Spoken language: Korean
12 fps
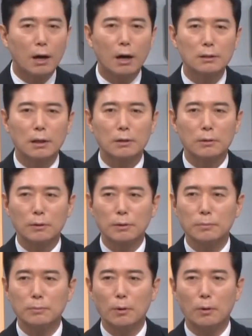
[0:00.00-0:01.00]
아 나는
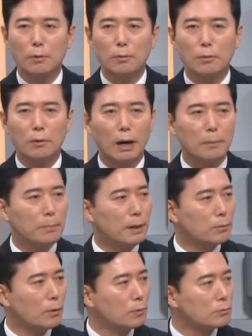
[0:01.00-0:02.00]
형님도 없고
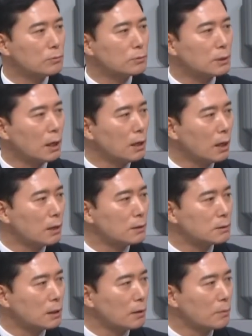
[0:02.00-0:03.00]
아빠도 없고 잘
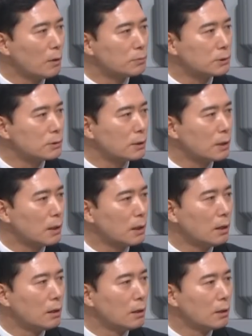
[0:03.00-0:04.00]
나가는 사람이
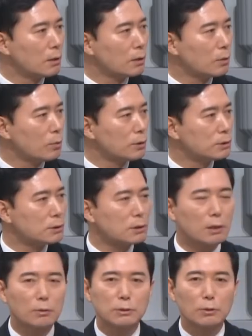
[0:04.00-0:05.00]
없으니까 결국
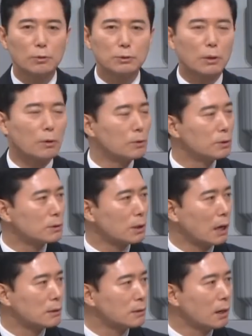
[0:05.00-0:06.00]
원칙대로 해서 5년 걸려서
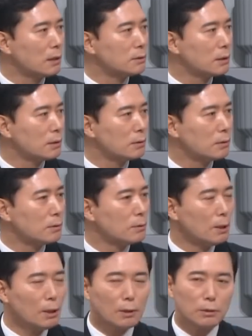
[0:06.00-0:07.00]
가는 거 아니에요.
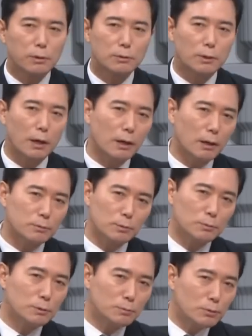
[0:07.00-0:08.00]
근데 제가
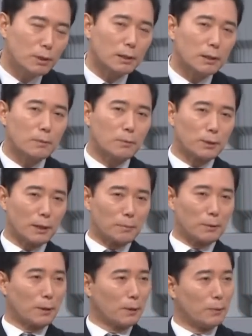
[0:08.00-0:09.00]
좀 의문나는 게
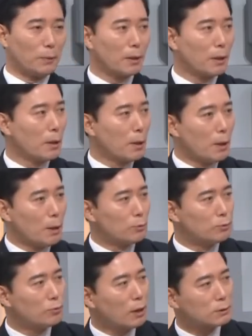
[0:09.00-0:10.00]
뭐냐면
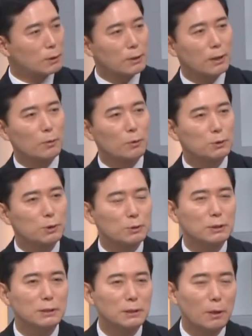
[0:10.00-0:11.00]
누가 저렇게 고속
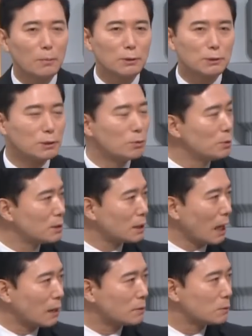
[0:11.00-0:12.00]
승진하면 직원들이
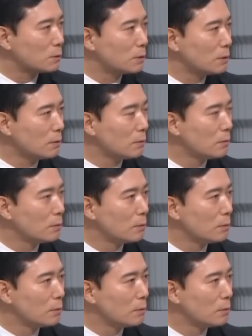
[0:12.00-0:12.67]
다 알거든요.